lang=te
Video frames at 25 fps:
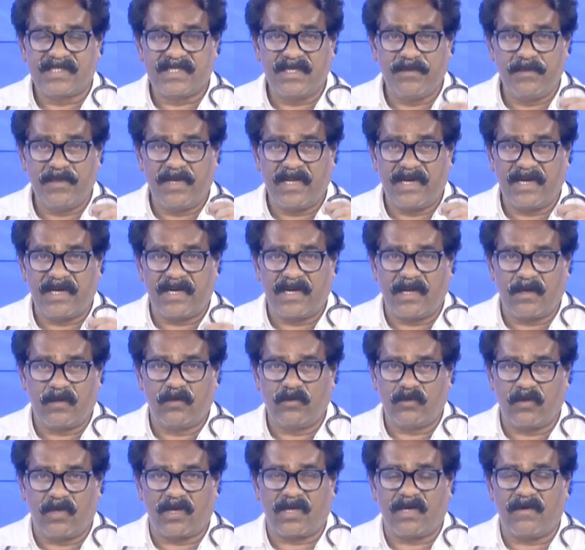సిమిలర్ డ్రగ్
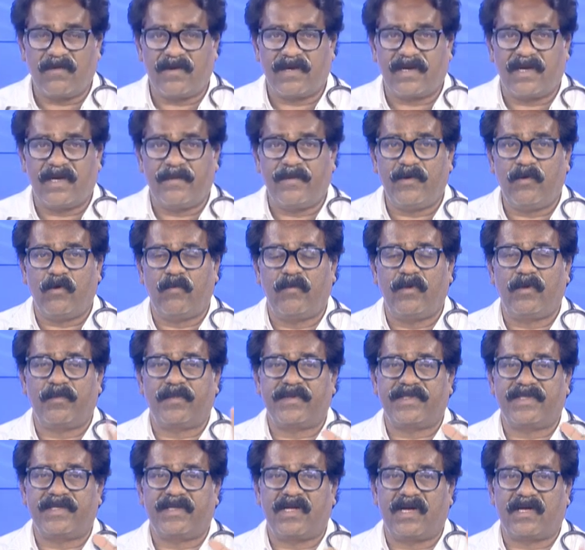దొరకబట్టడమే
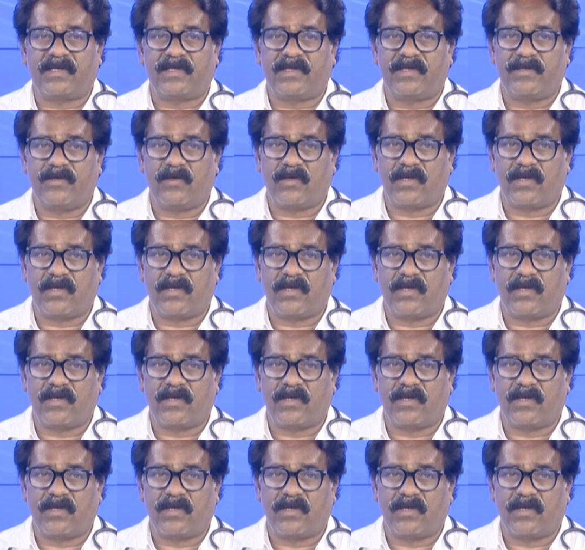హోమియోపతి డాక్టర్